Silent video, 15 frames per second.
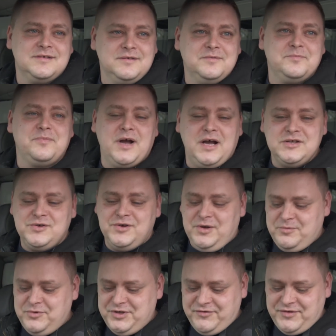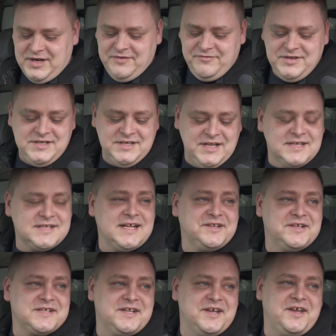no, pokazują później w telewizji te
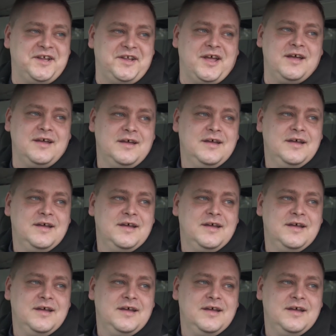statystyki, nie?